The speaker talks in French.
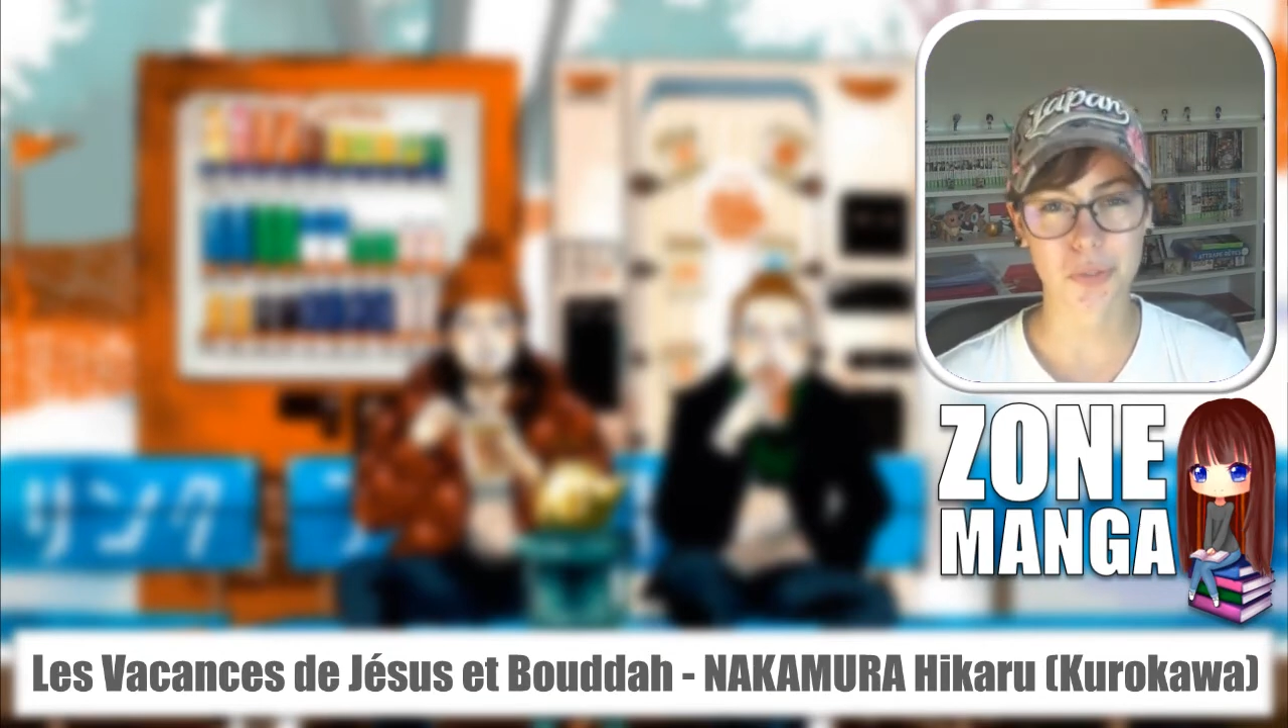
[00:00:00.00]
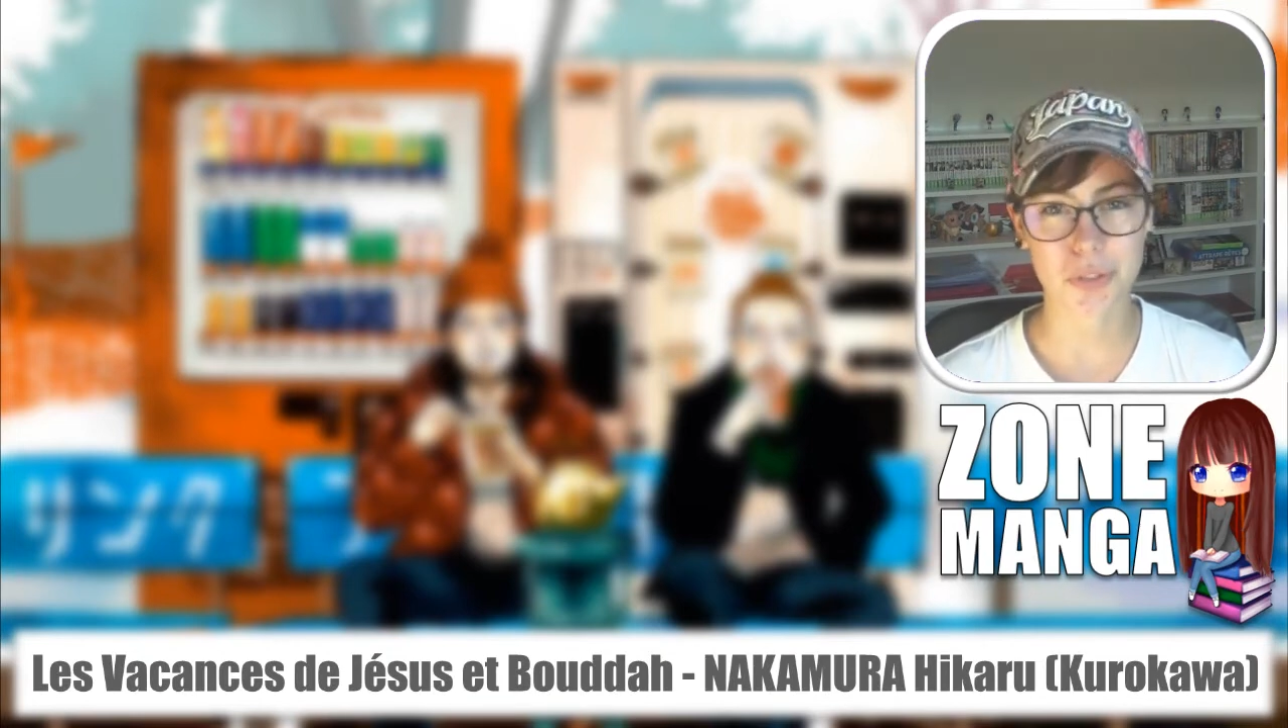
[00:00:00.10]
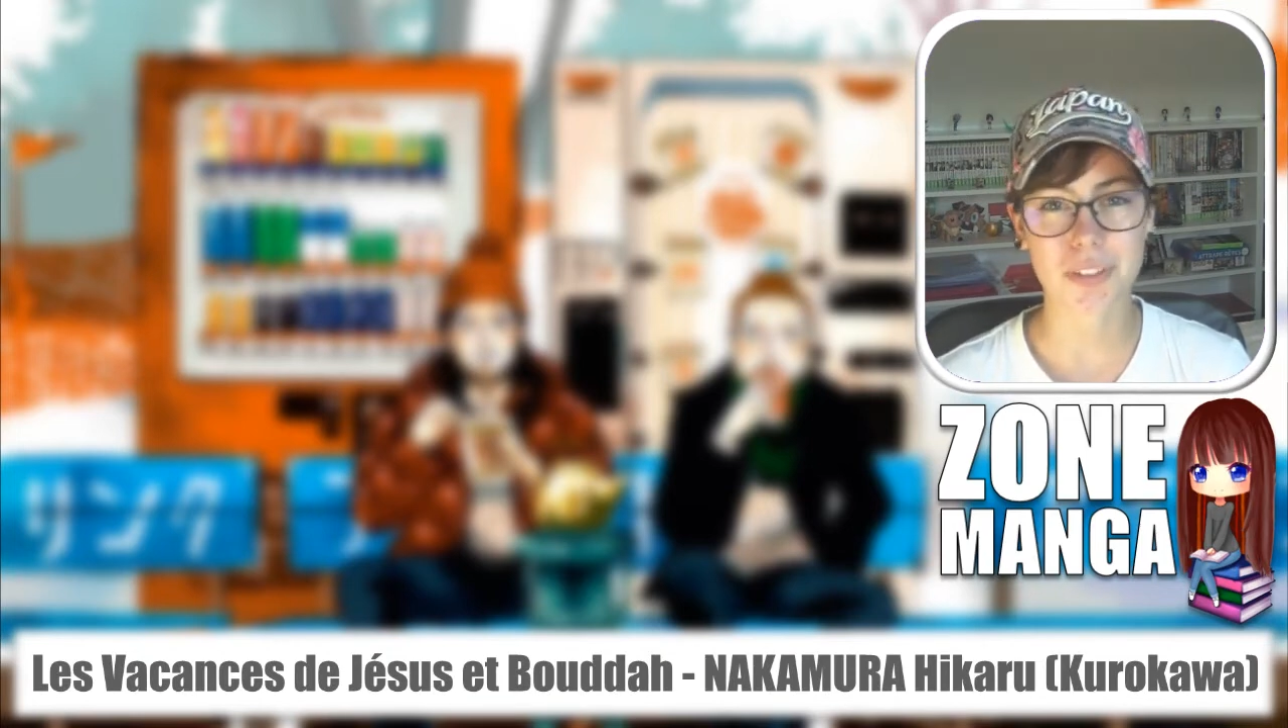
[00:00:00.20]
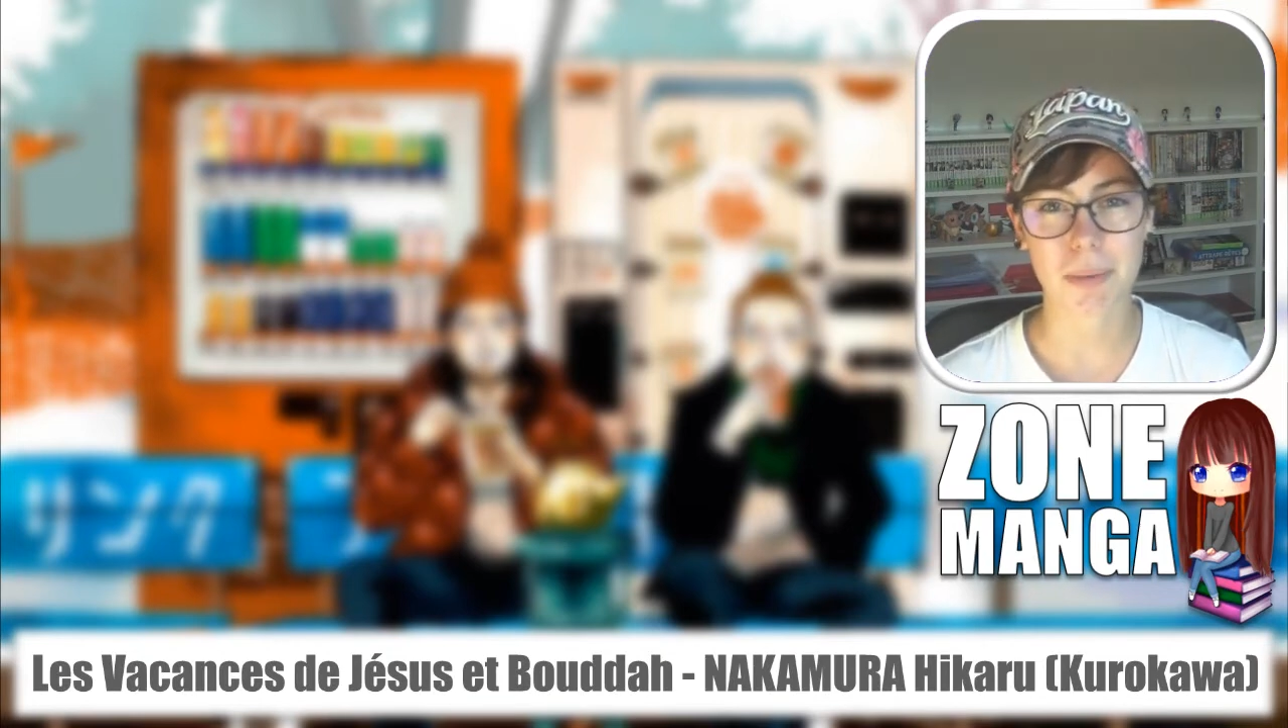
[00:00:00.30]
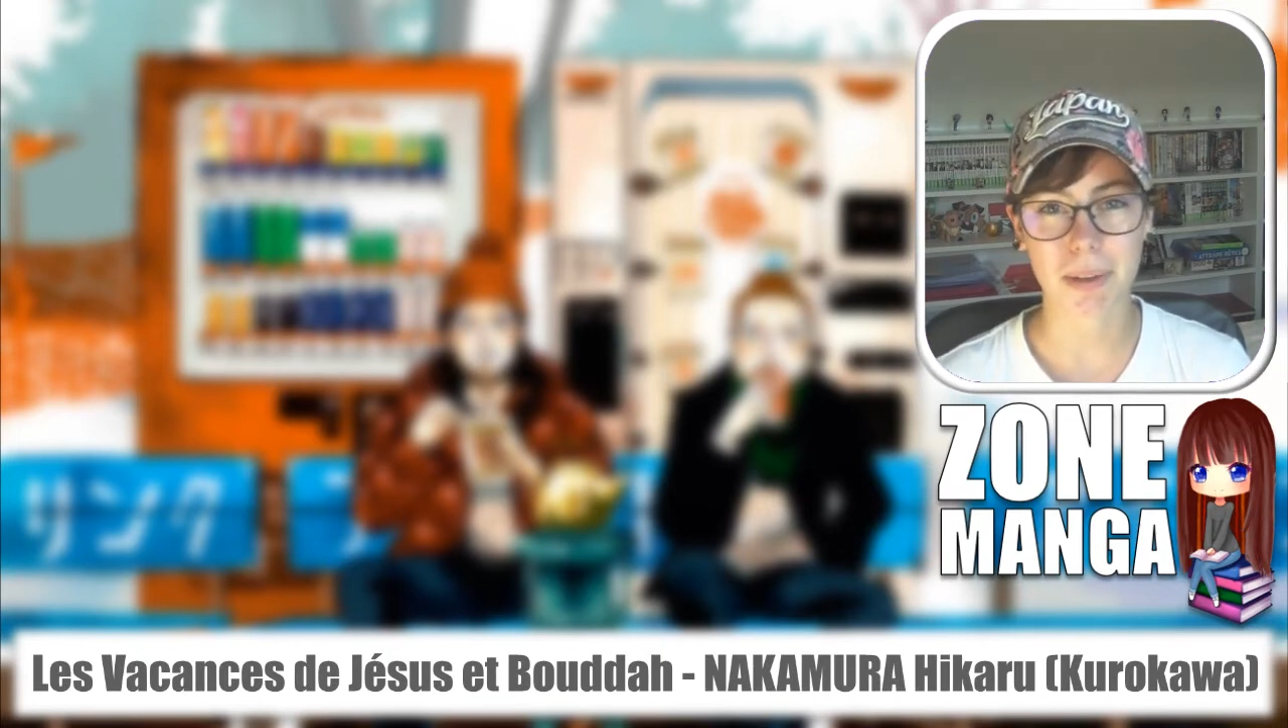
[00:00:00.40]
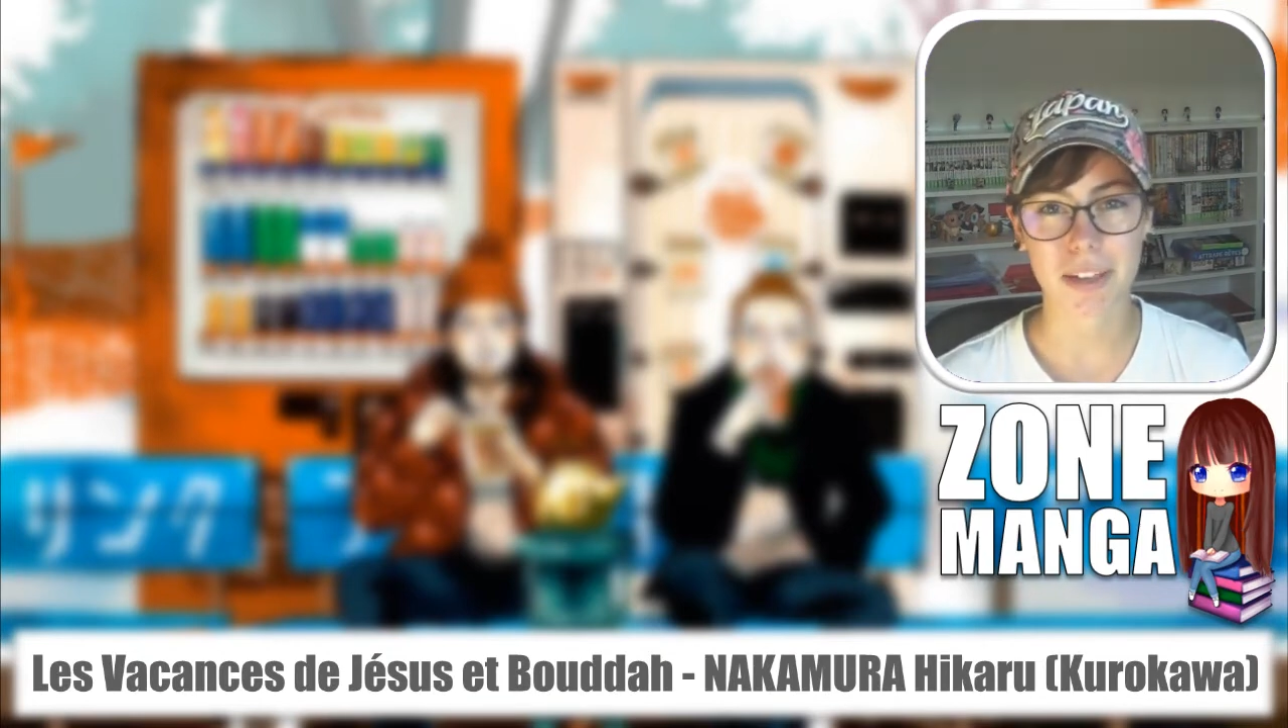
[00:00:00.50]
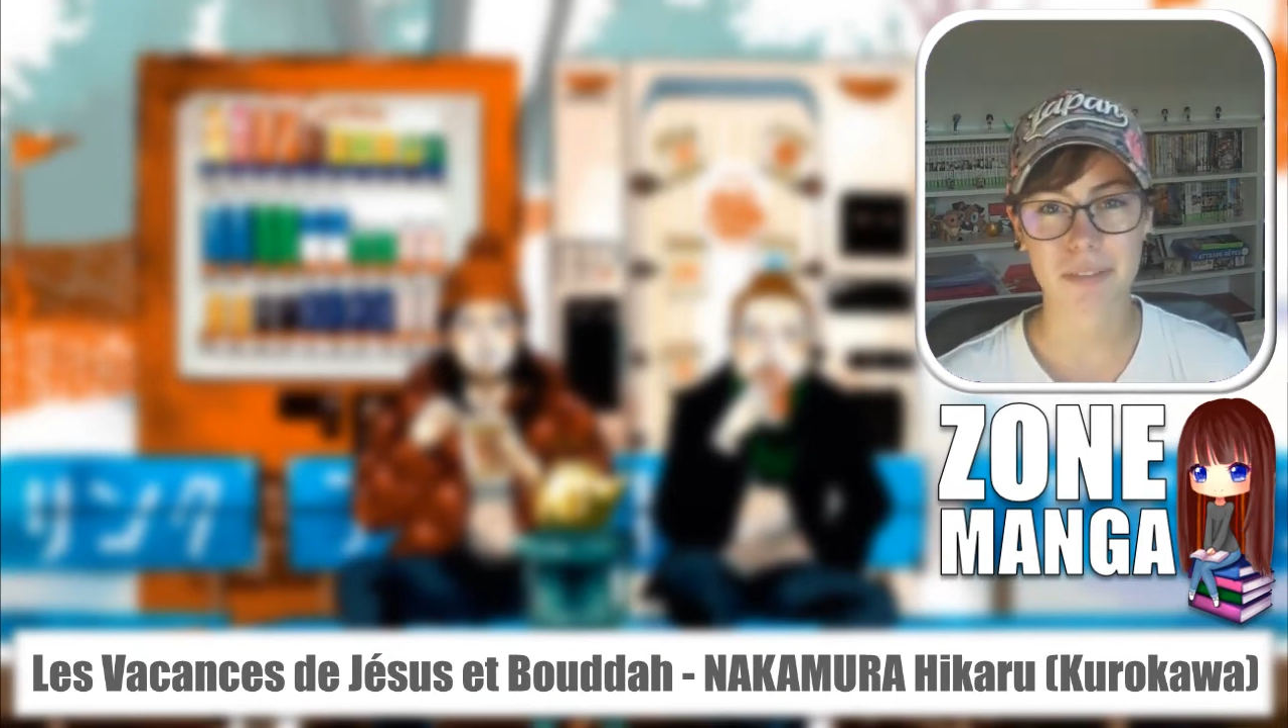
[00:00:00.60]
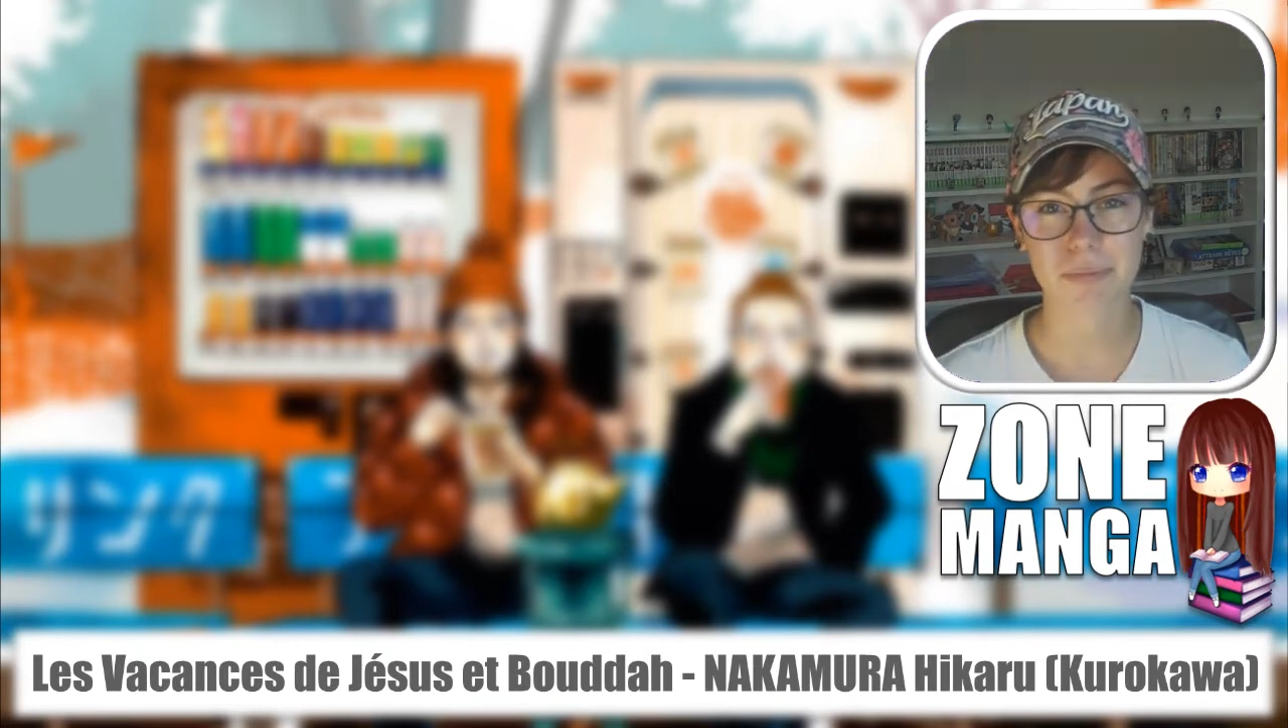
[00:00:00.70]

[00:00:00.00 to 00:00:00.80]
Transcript: juste après.